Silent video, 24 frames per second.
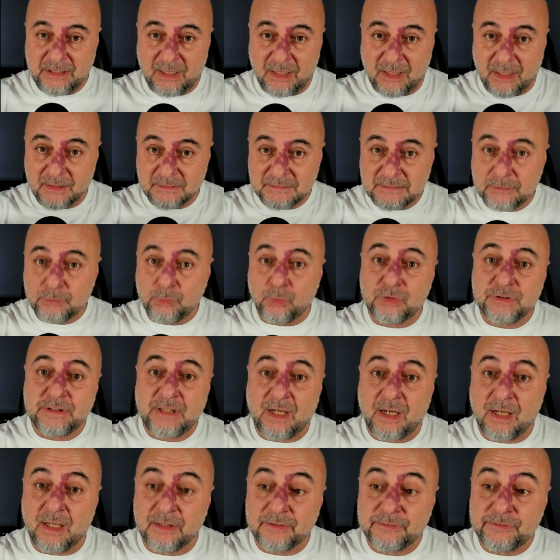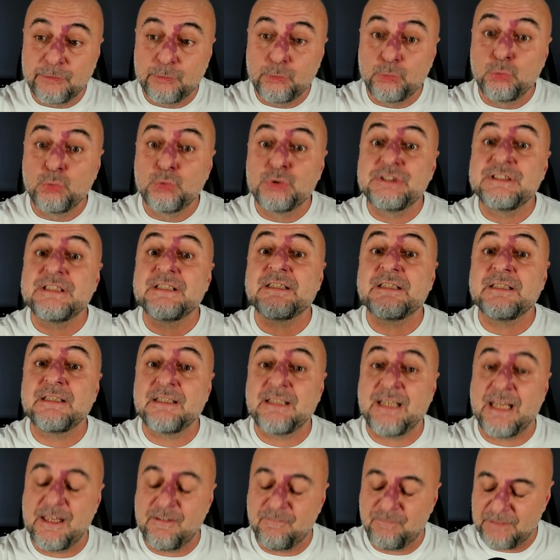6.6 üzeri
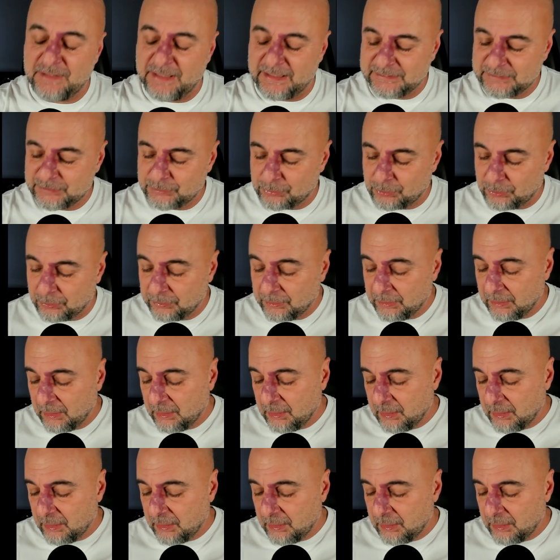enflasyon